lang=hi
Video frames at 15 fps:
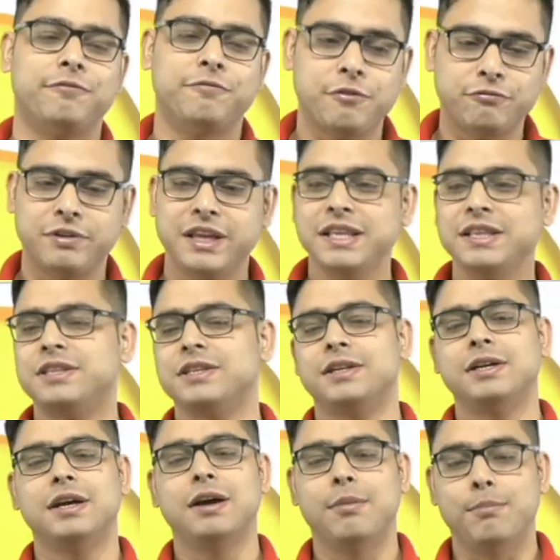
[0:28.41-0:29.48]
फिफ्टींथ
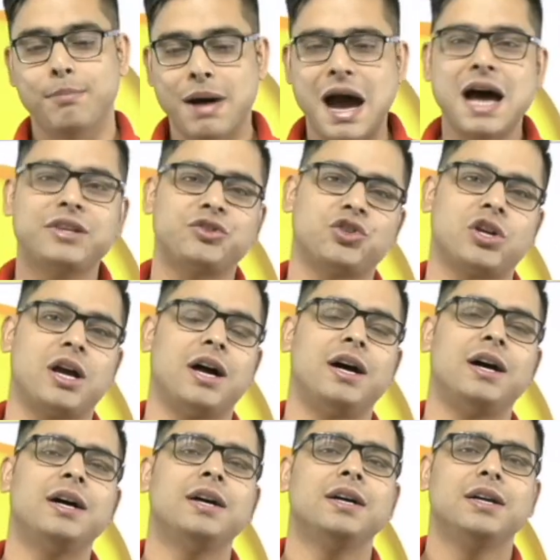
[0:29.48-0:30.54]
मार्च
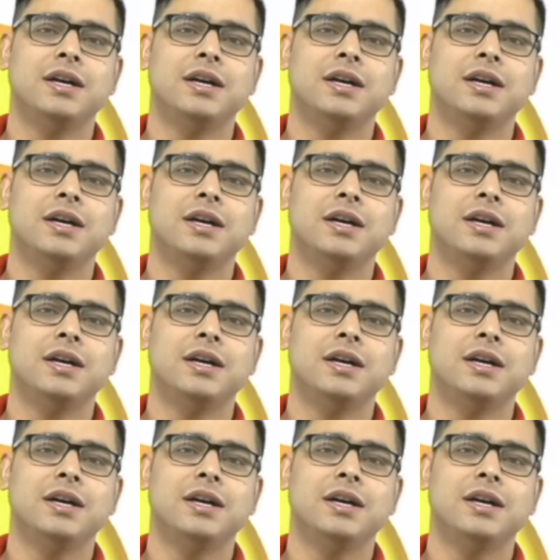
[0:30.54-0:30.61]
का